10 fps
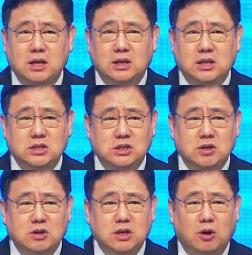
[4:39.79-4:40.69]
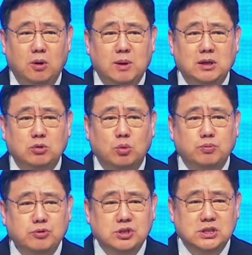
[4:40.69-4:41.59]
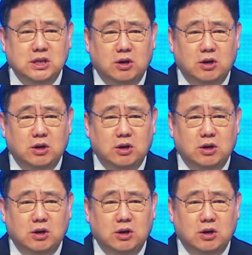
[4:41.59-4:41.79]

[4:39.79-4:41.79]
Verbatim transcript: 이 지형이 얼마나 높은지